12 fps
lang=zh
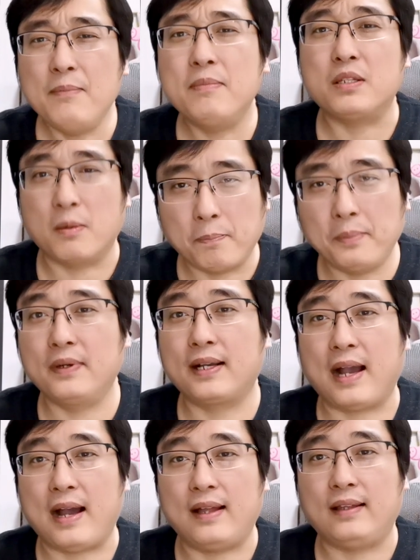根本就不
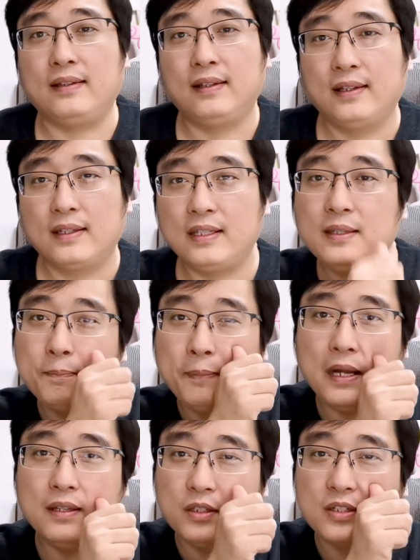敢，一
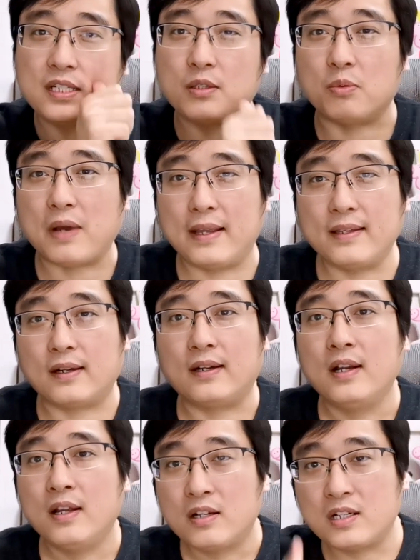帮就这种玩意儿。《
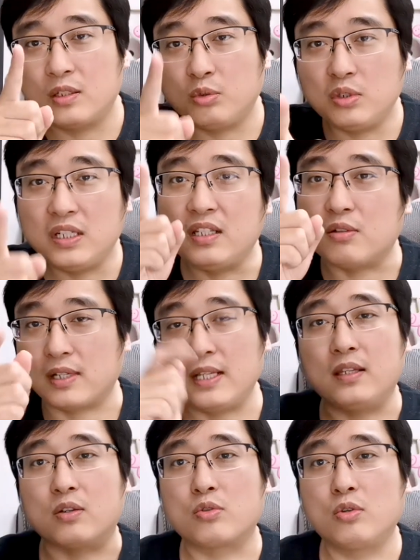社图日记》，我
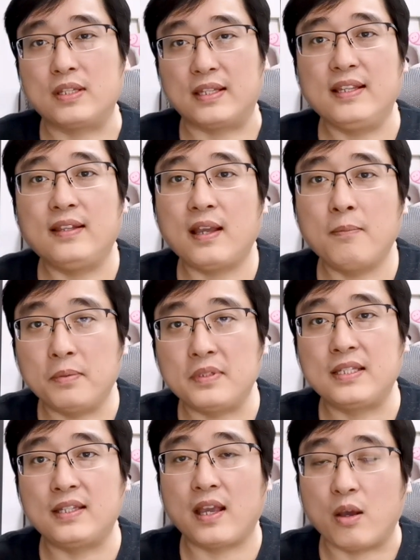跟你说，你一天
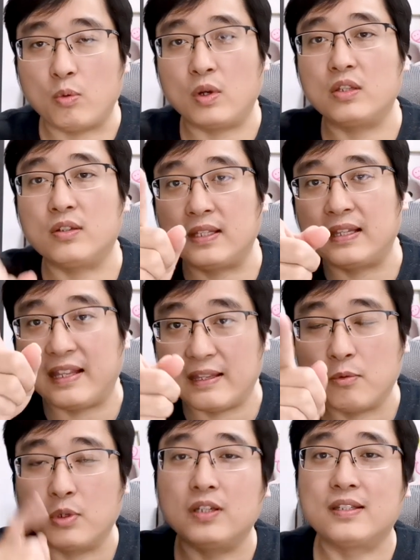不接，我就
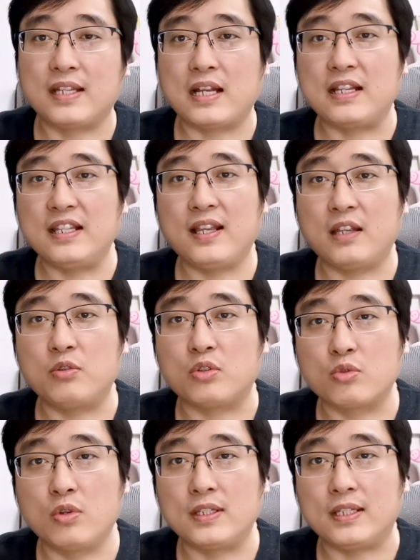我就接着一天去
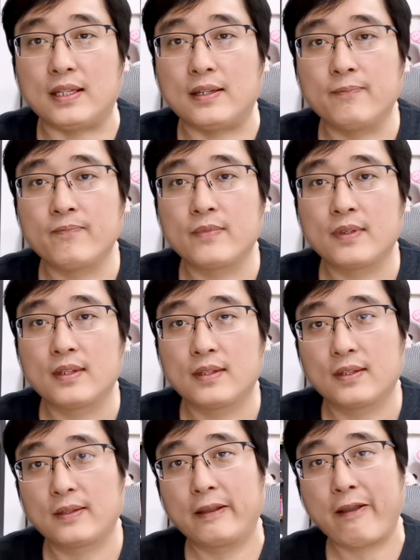说你，
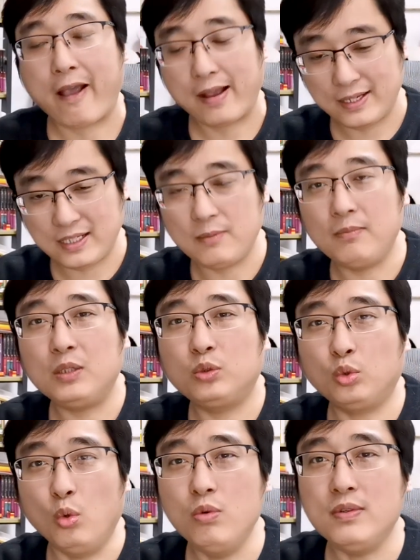什么
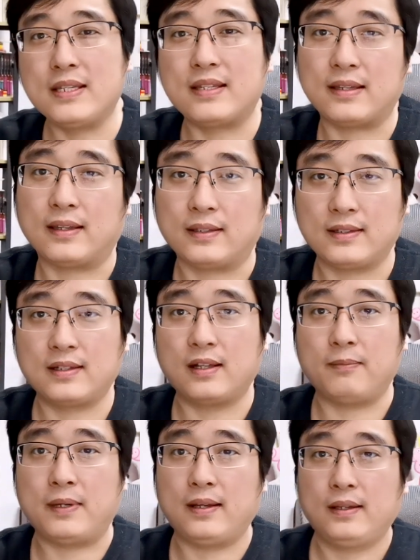东西，你知
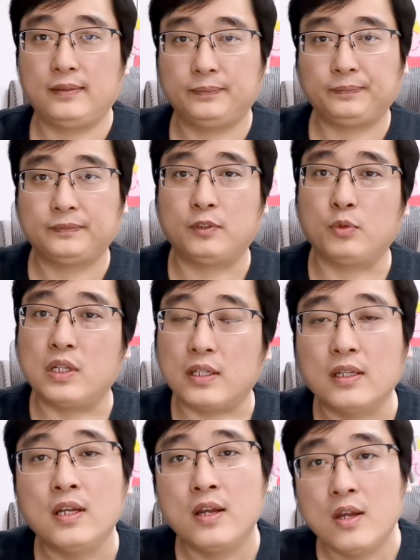道吗？我